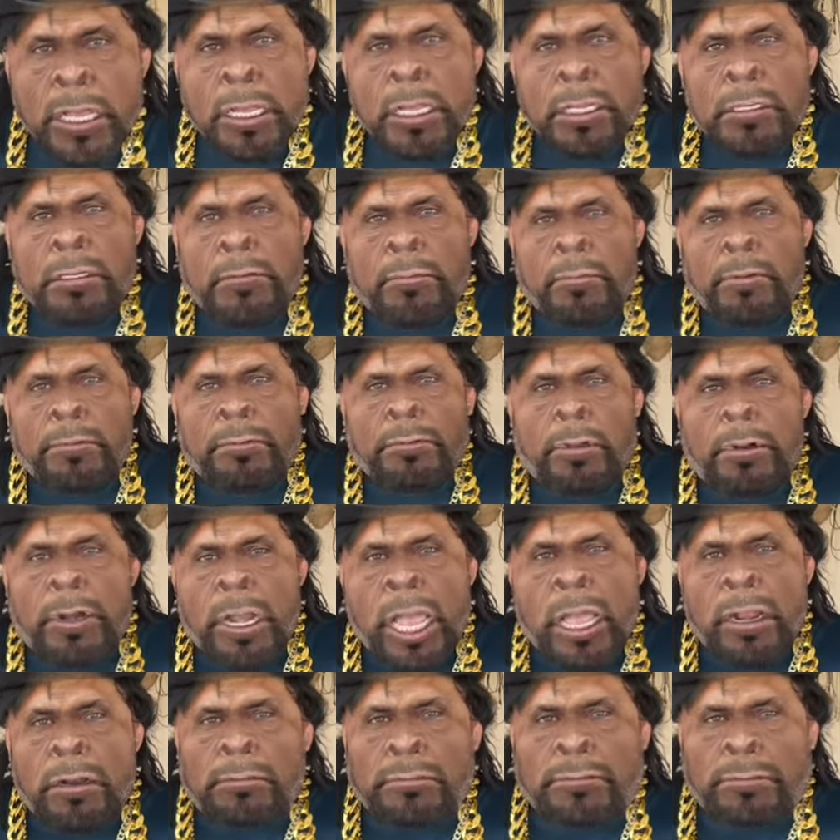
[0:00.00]
Estos
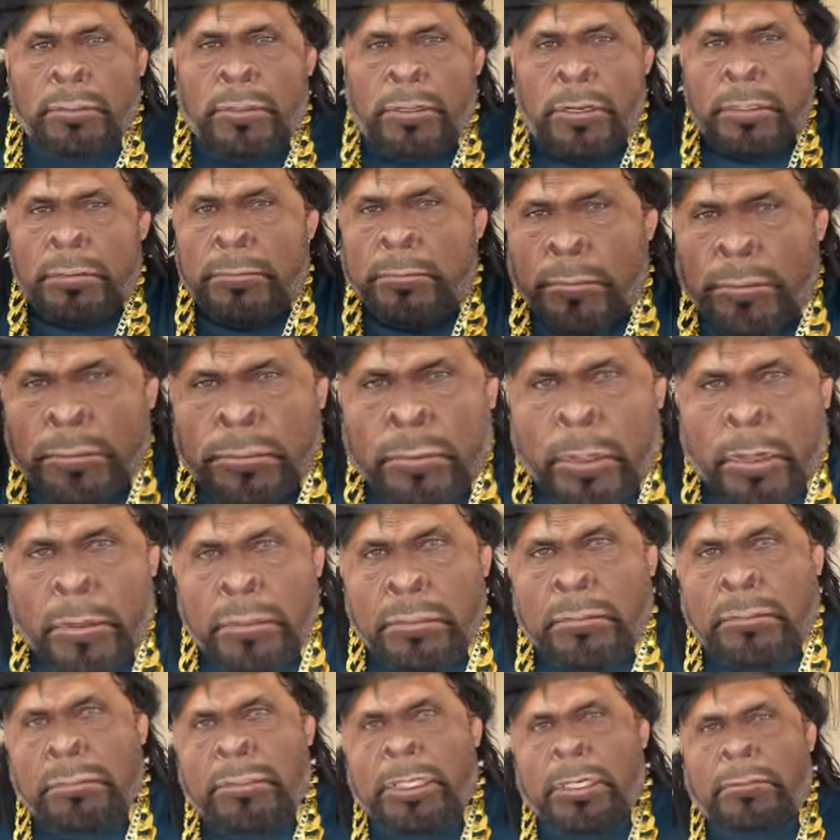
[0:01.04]
montoneros, todos los montones
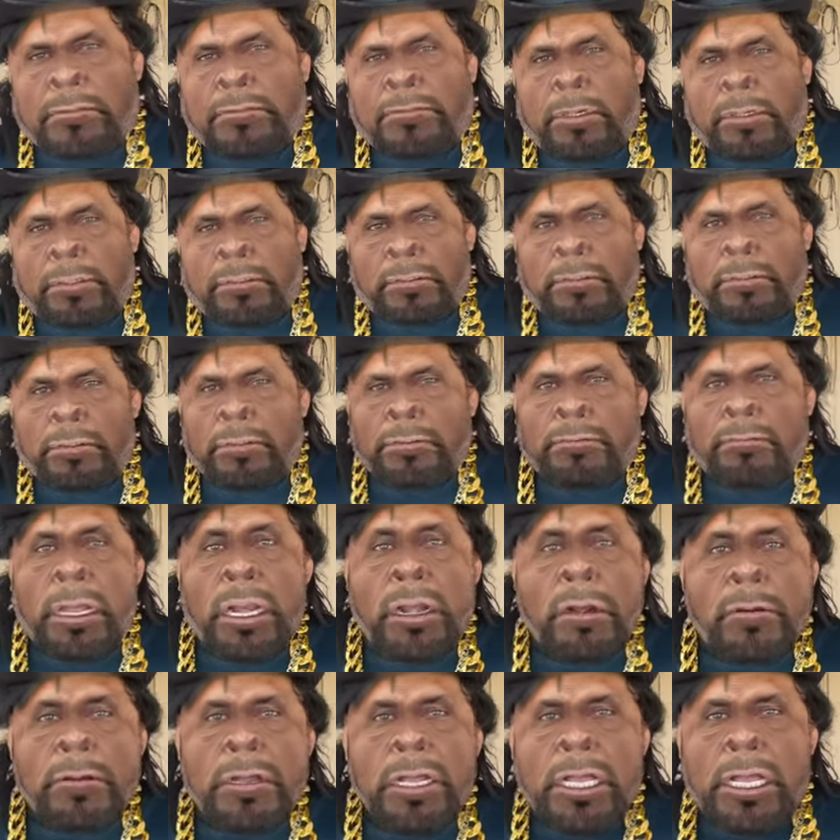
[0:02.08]
contra nosotros.
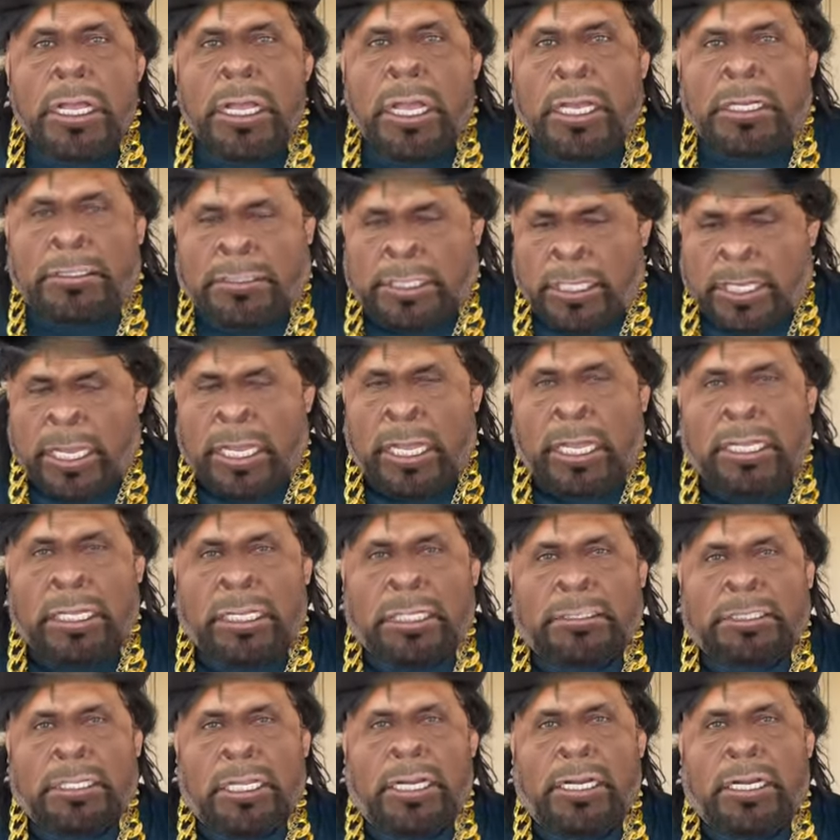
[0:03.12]
Bueno, hasta,
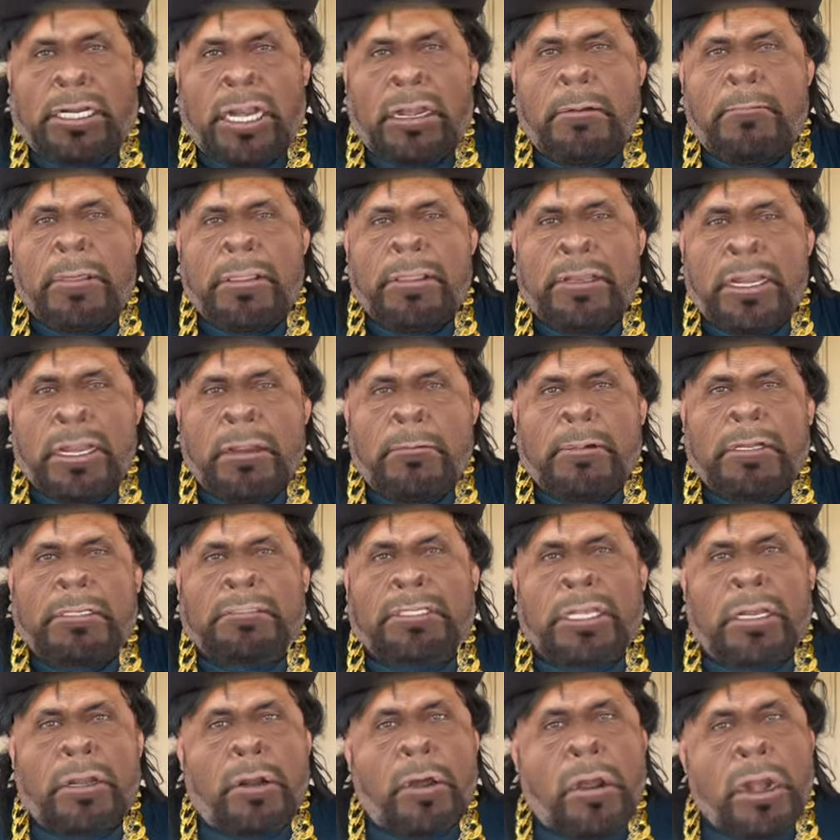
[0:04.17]
hasta el Real Madrid y
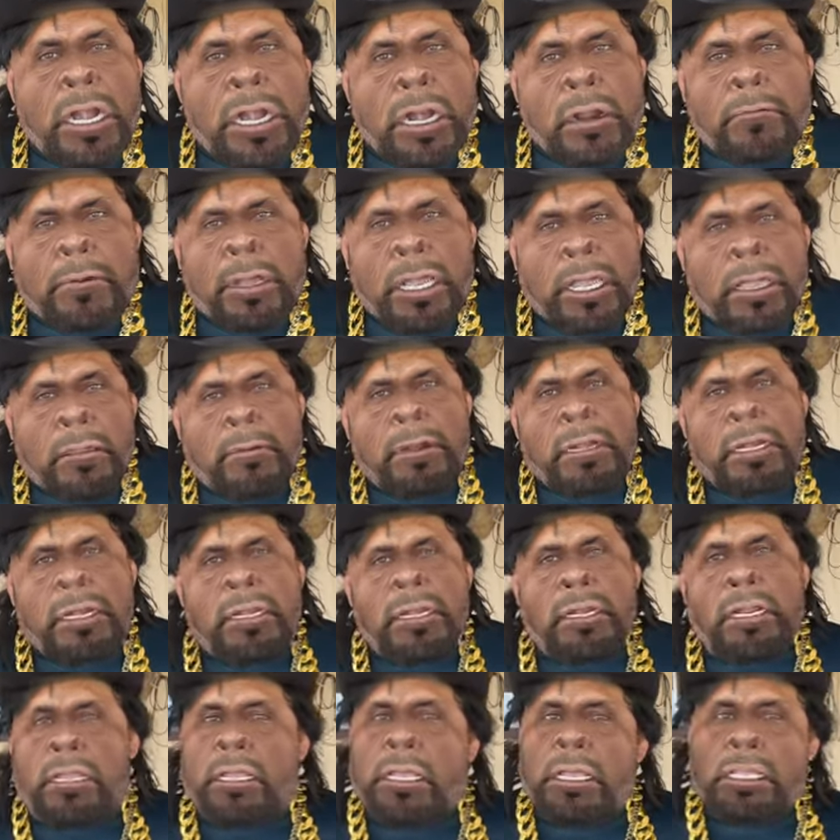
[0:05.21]
Barcelona, güey, iban ahí,
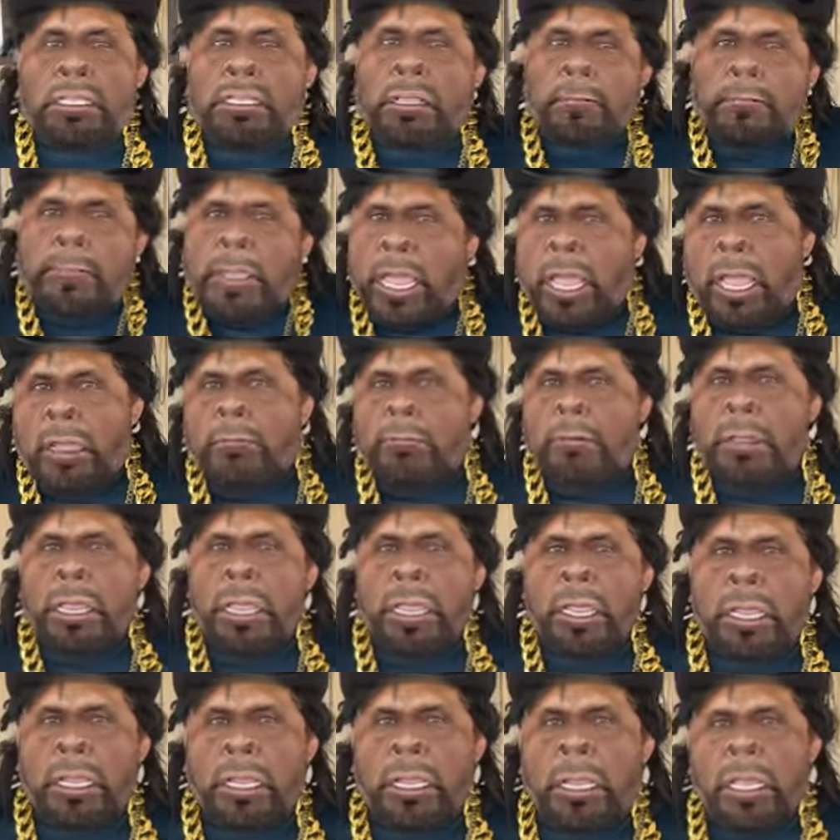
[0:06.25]
ahí también,
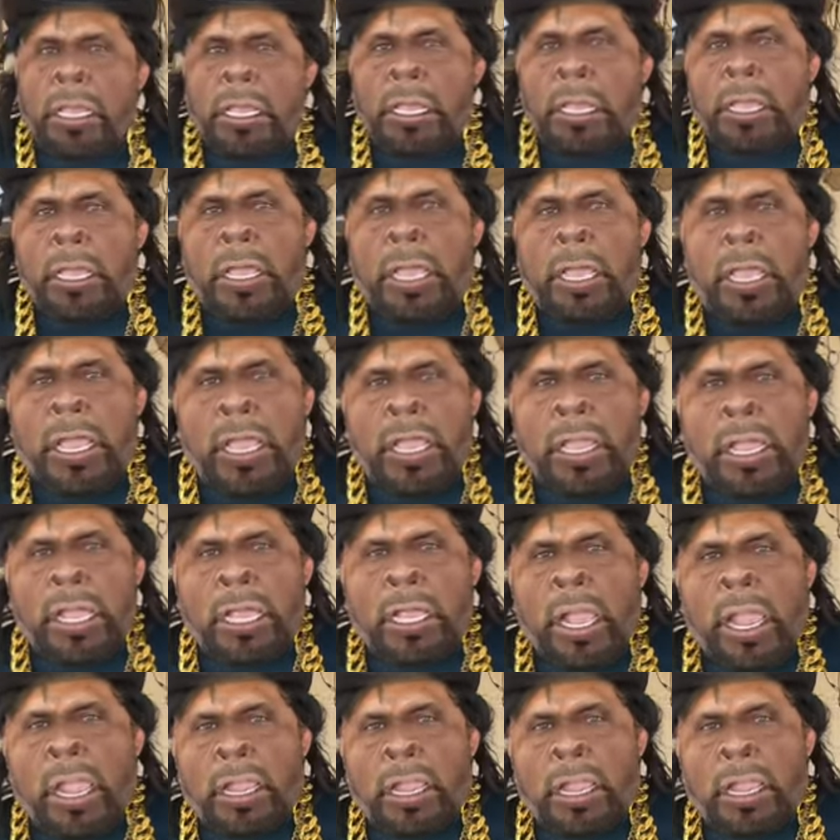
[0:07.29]
güey. ¿Eh?